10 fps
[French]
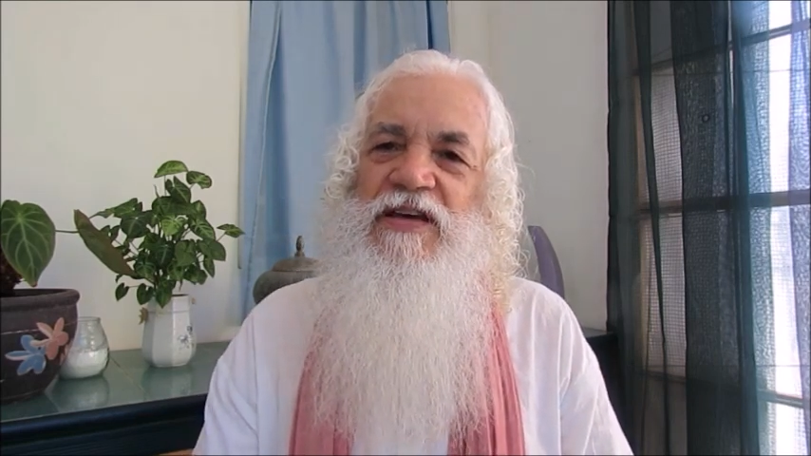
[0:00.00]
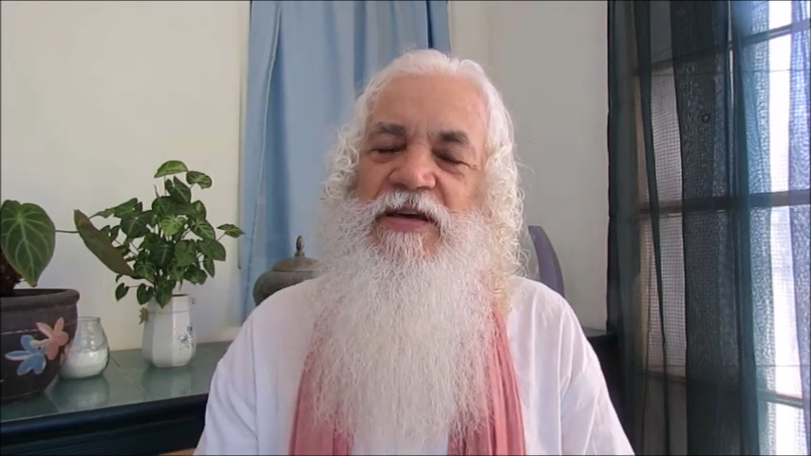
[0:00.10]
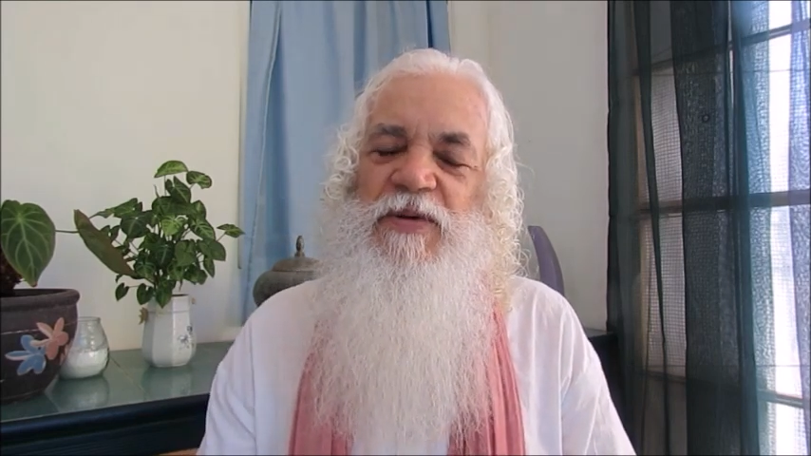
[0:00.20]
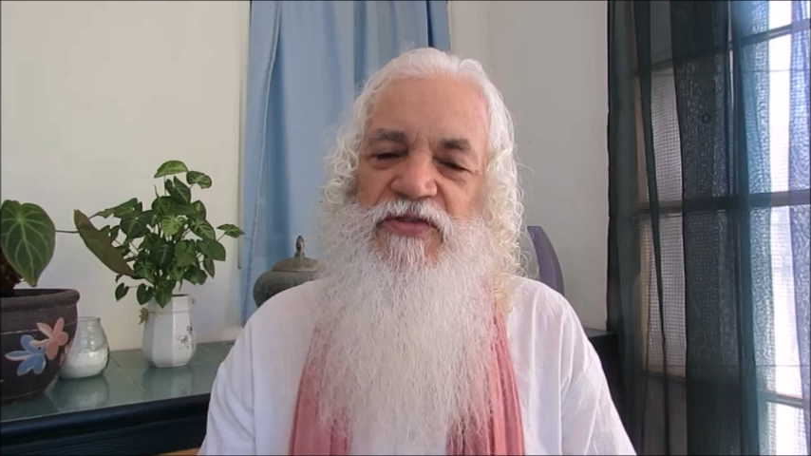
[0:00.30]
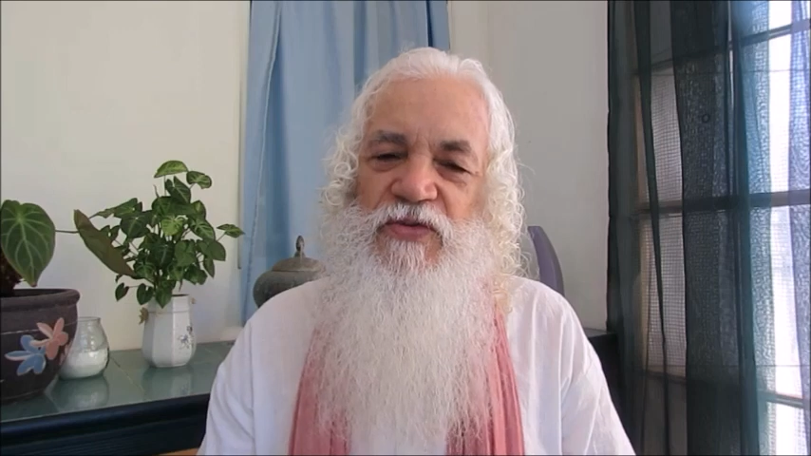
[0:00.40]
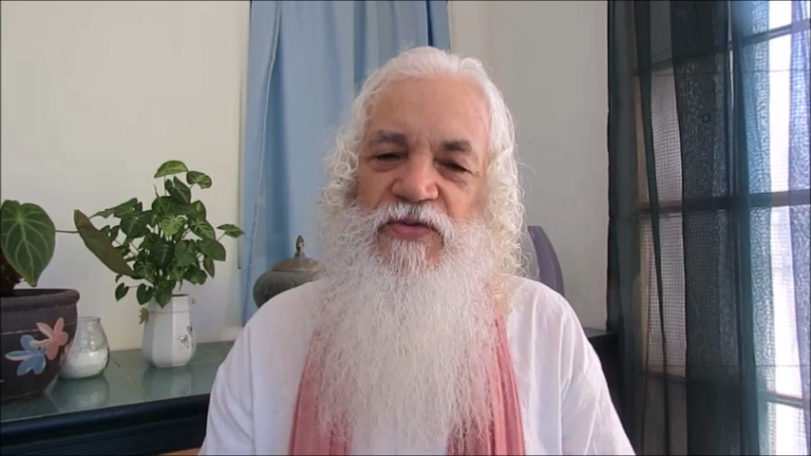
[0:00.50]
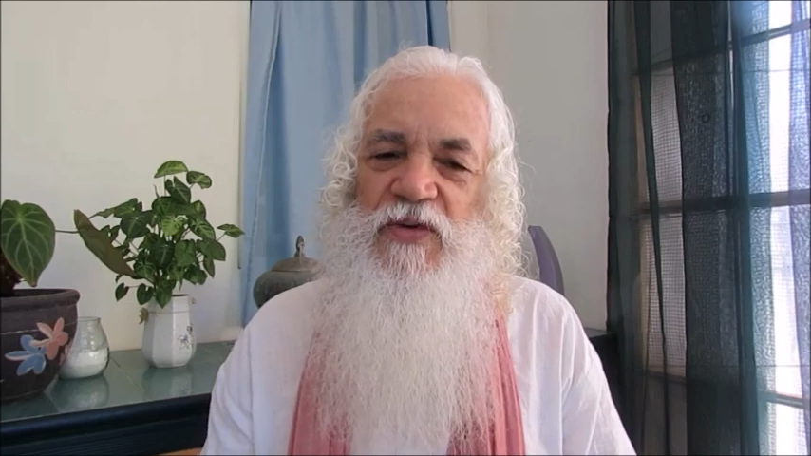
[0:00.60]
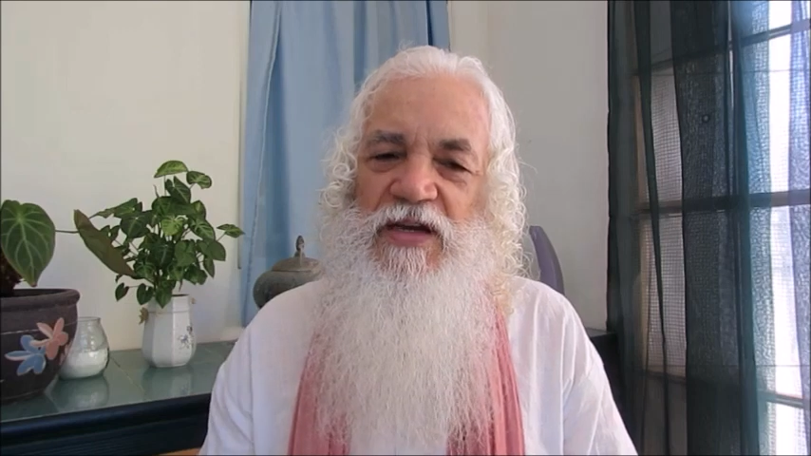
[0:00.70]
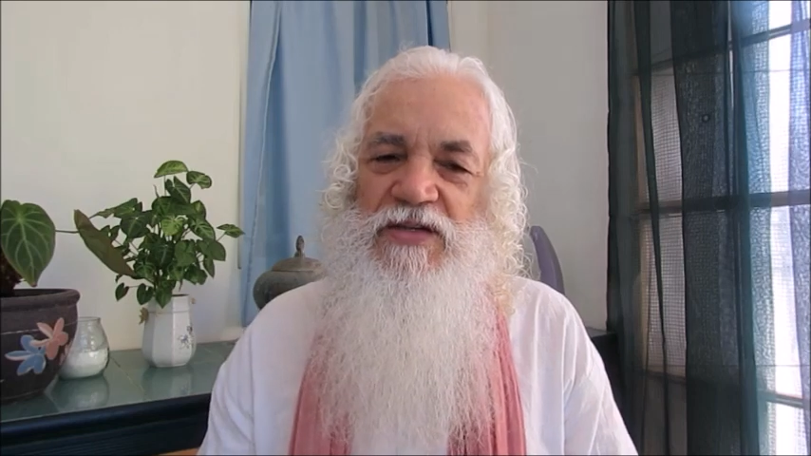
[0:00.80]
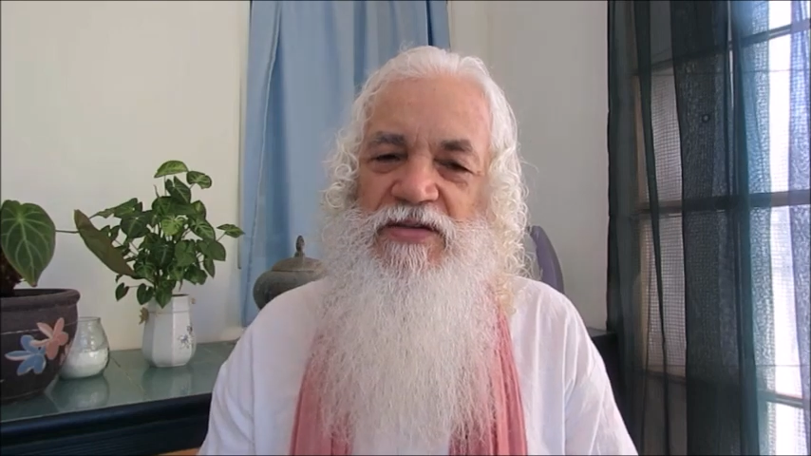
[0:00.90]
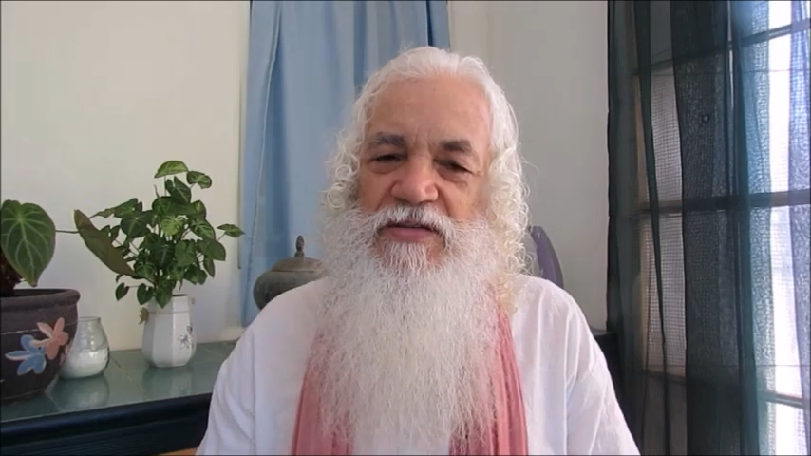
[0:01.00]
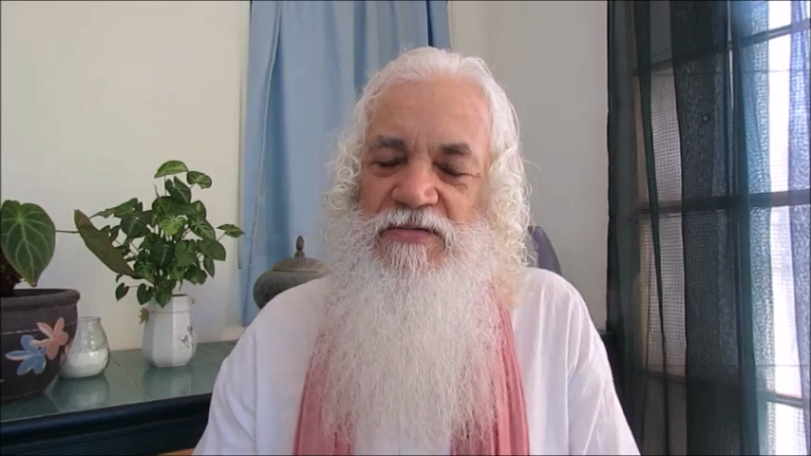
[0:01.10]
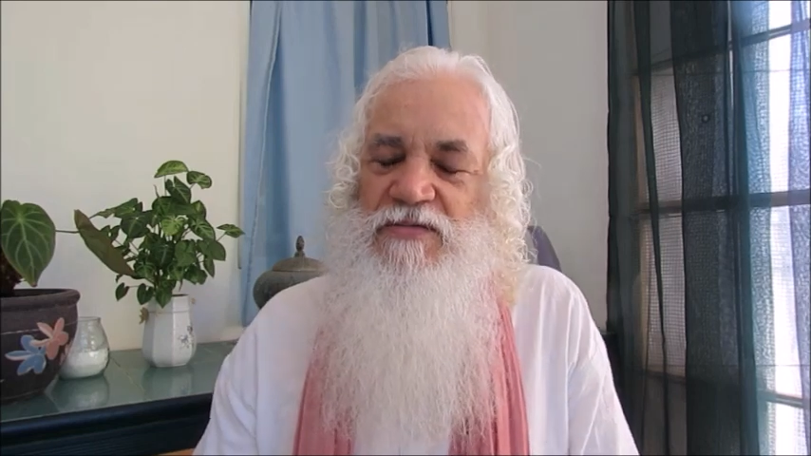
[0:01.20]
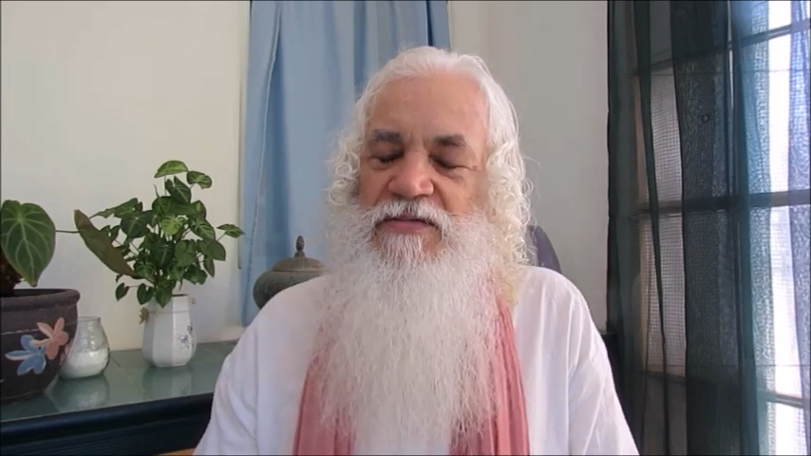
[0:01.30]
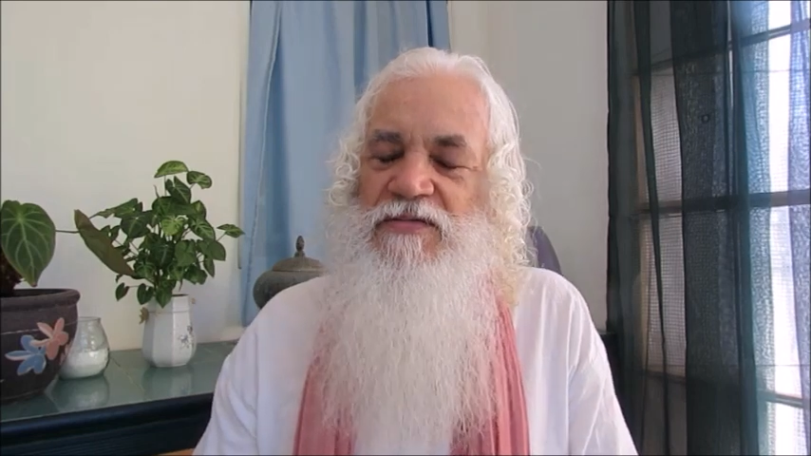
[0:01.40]
et parce que toi,
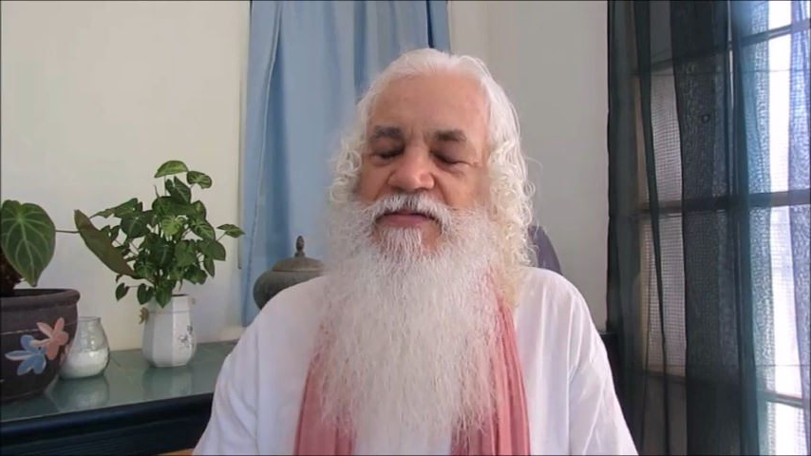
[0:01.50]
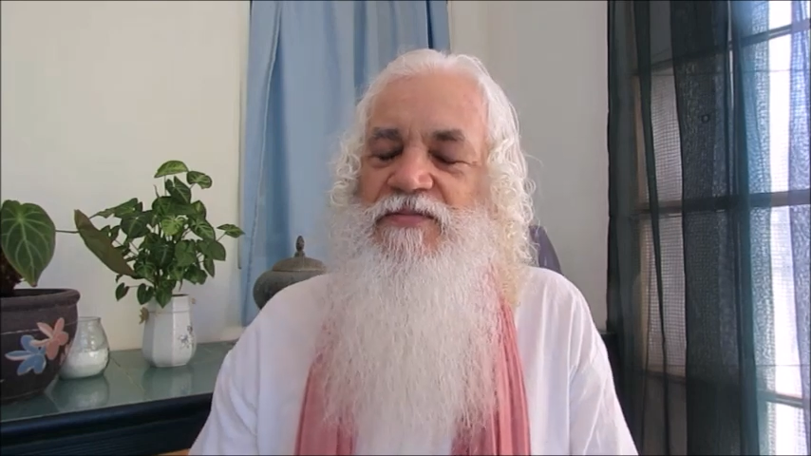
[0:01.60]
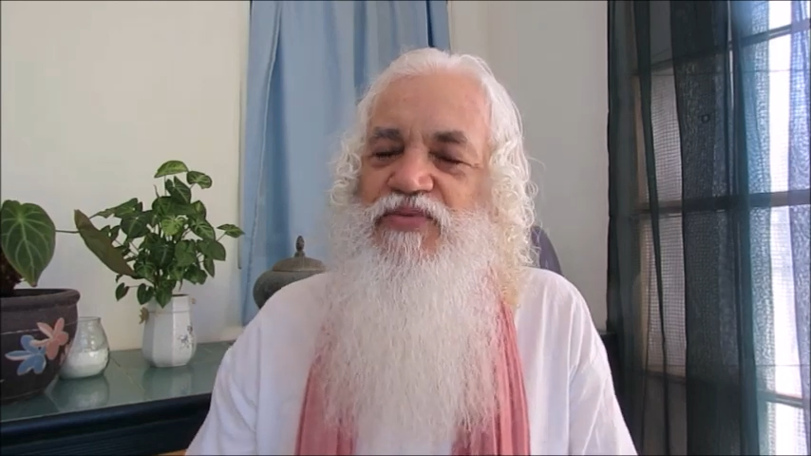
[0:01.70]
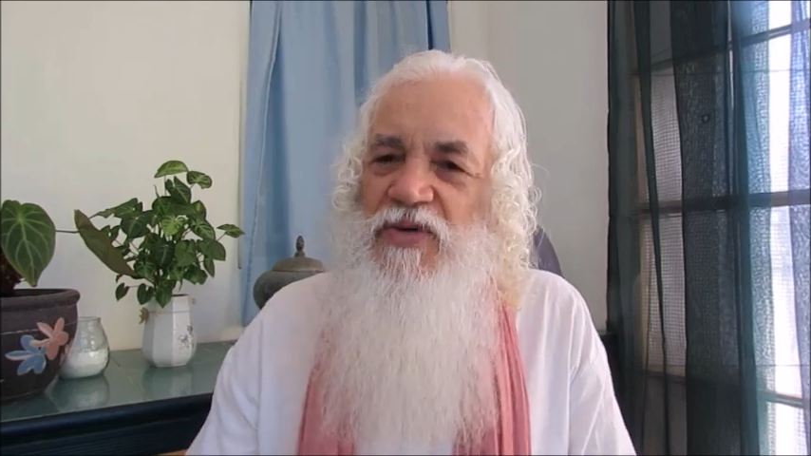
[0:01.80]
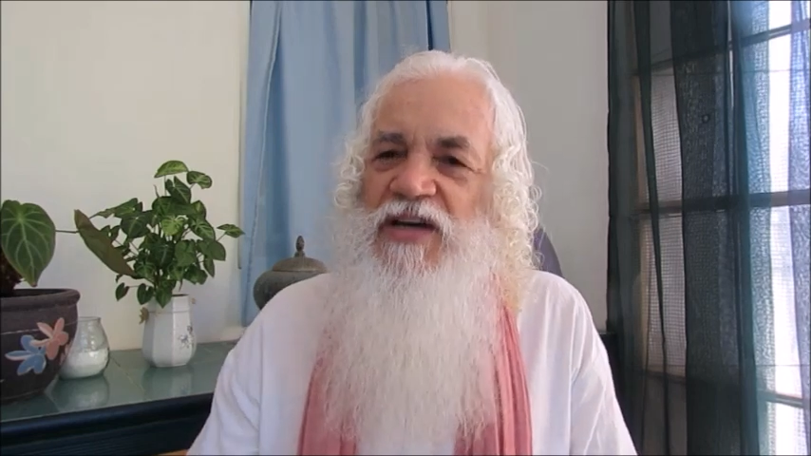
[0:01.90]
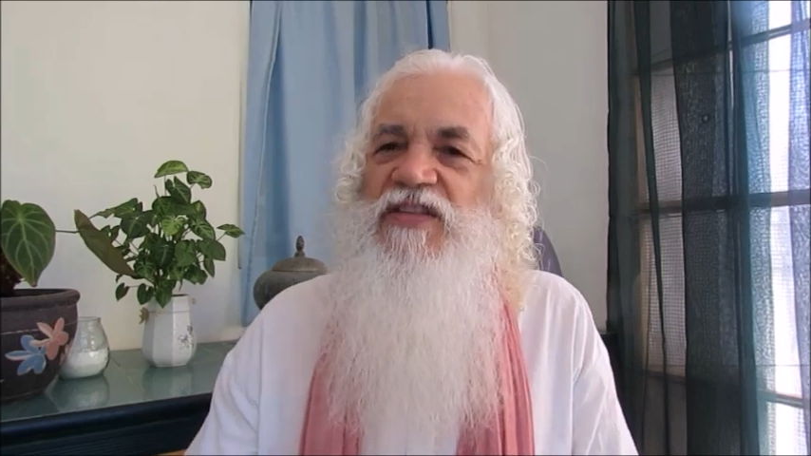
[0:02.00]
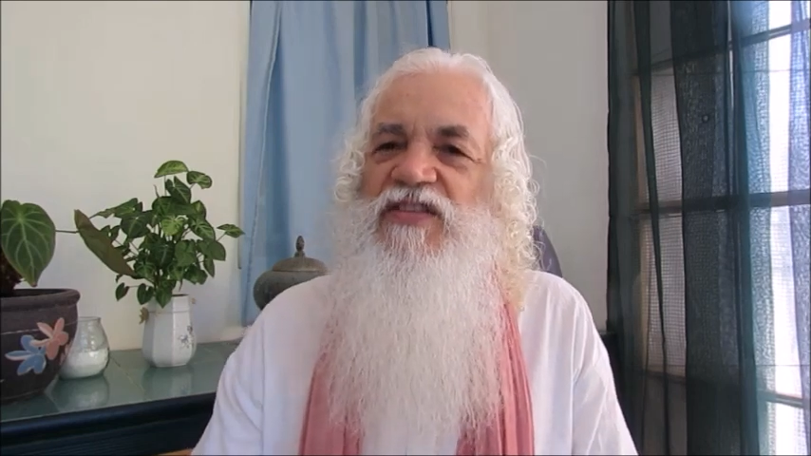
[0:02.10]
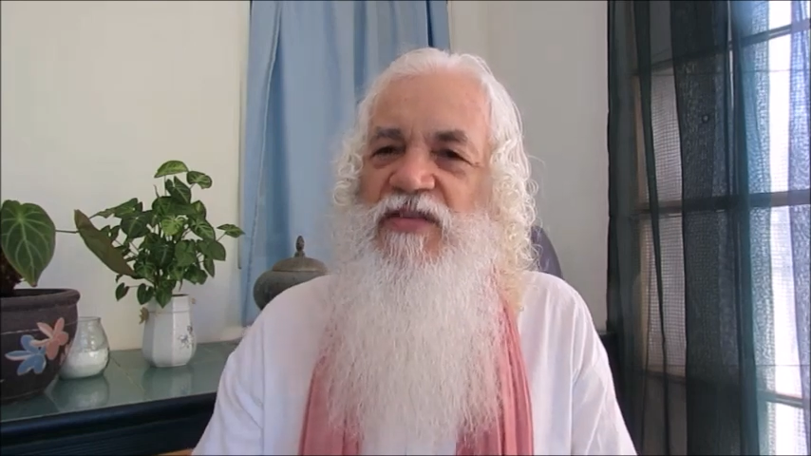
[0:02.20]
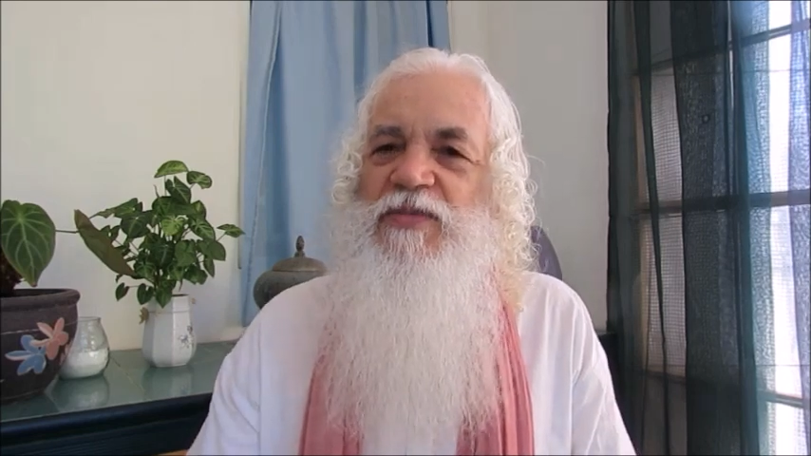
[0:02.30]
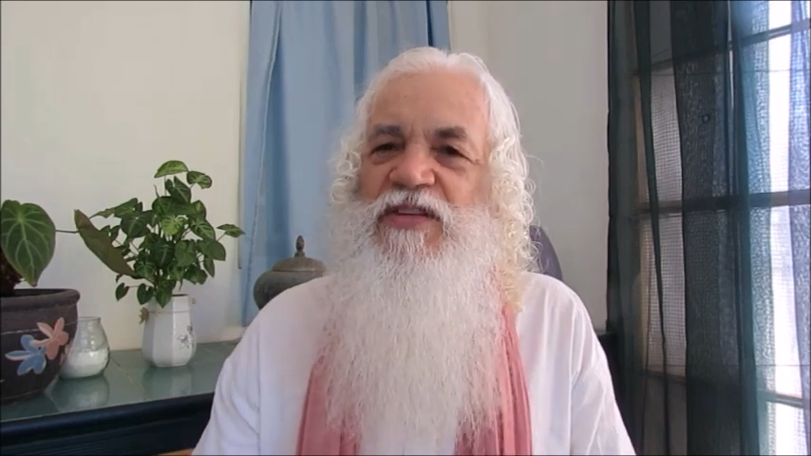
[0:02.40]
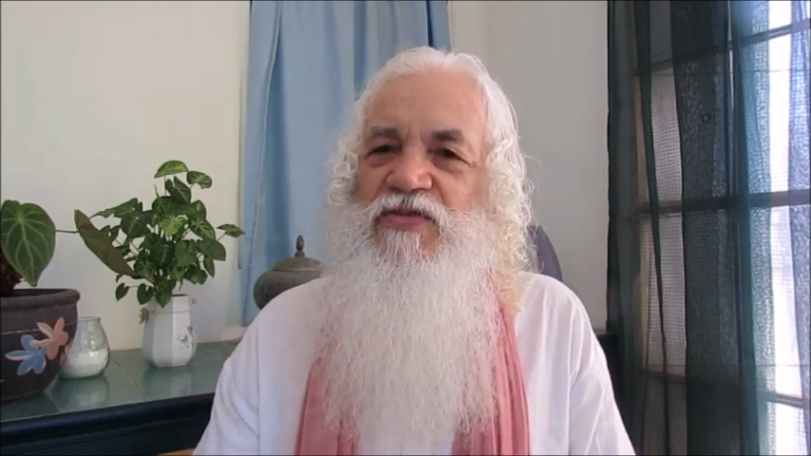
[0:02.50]
pour accepter